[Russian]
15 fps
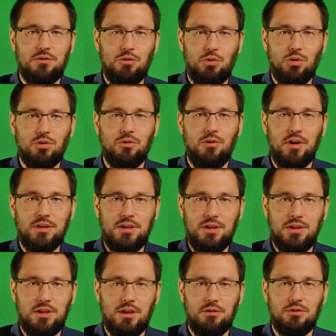вход
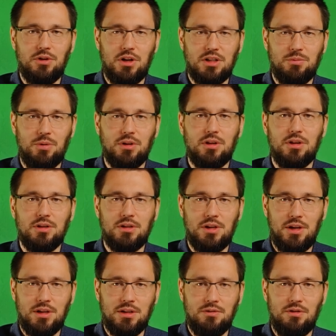водителя в транспортное
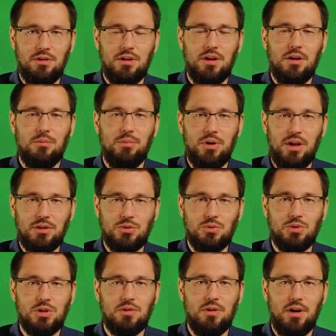средство при
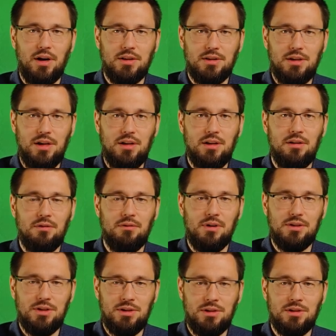отсутствии отдельной
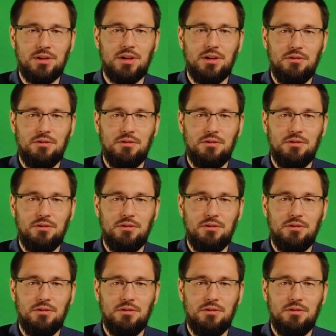водительской